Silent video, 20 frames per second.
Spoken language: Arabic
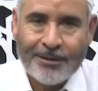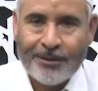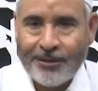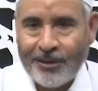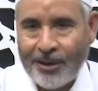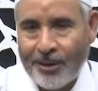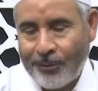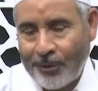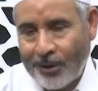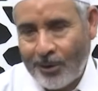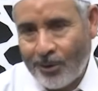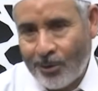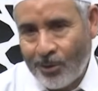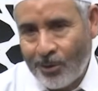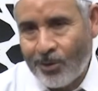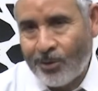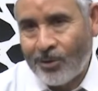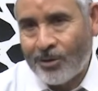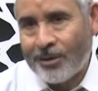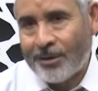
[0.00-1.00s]

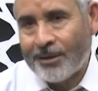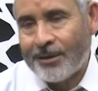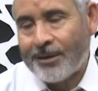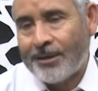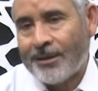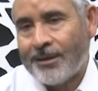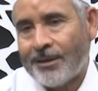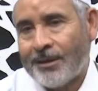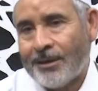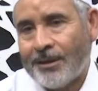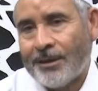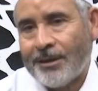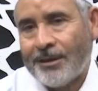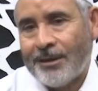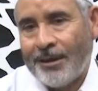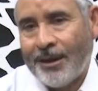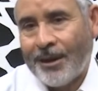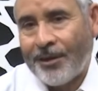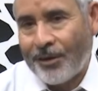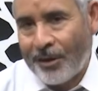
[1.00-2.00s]
سفره
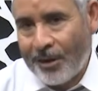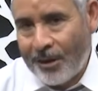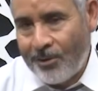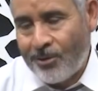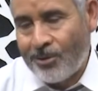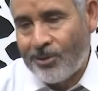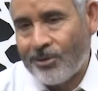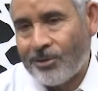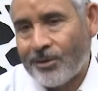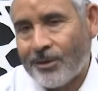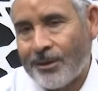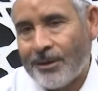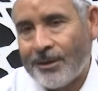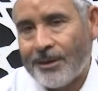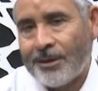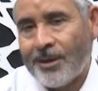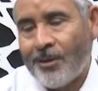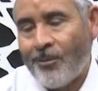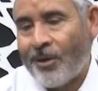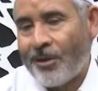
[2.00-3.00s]
يصل
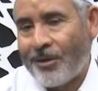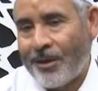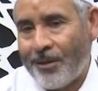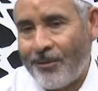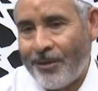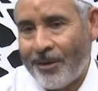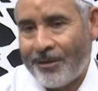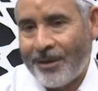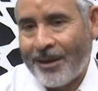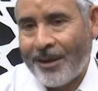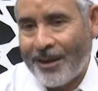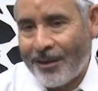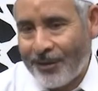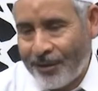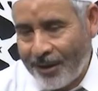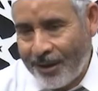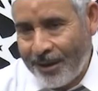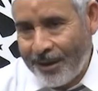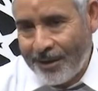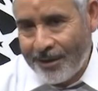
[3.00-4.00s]
مسافة
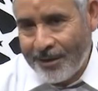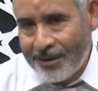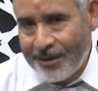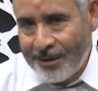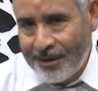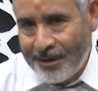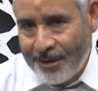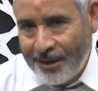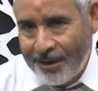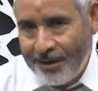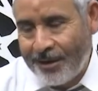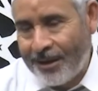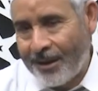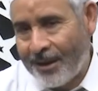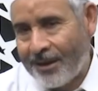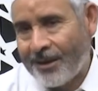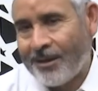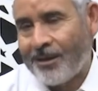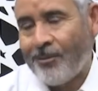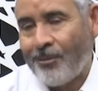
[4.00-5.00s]
القصر
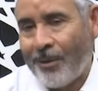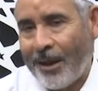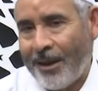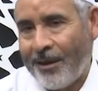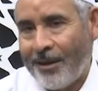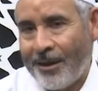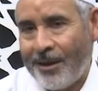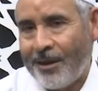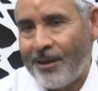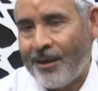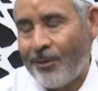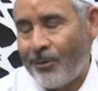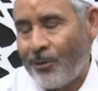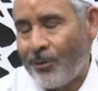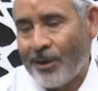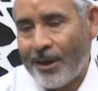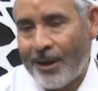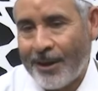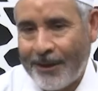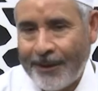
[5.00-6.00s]
عند بعض
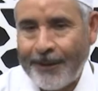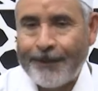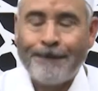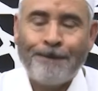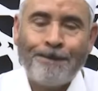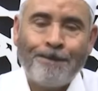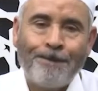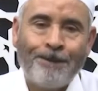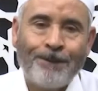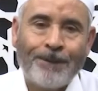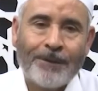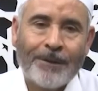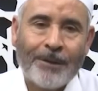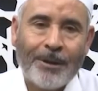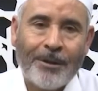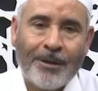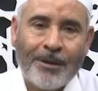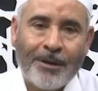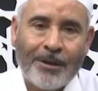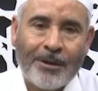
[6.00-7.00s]
الفقهاء
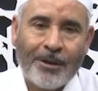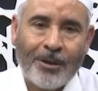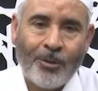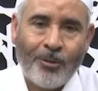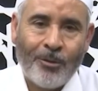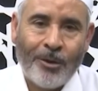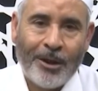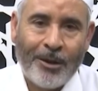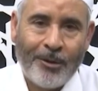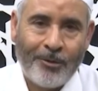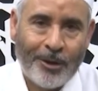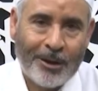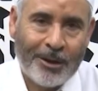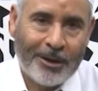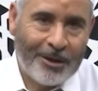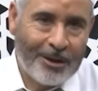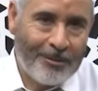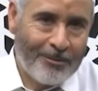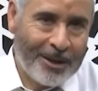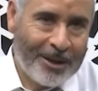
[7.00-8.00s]
وهو
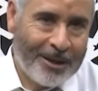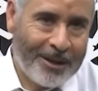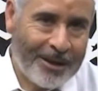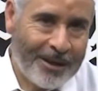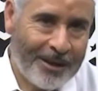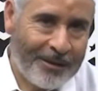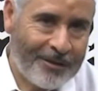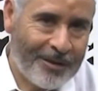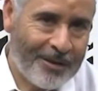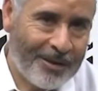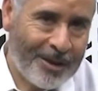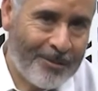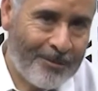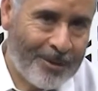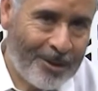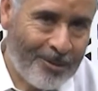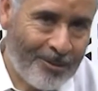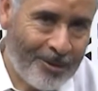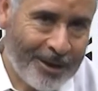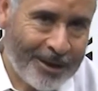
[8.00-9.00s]
عند المالكية
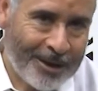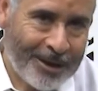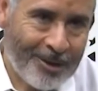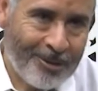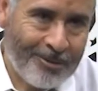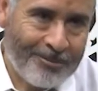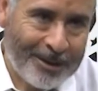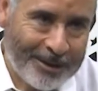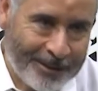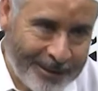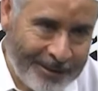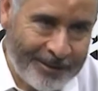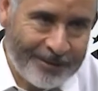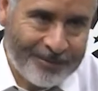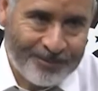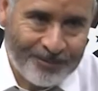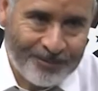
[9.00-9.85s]
ثمانون كيلومترا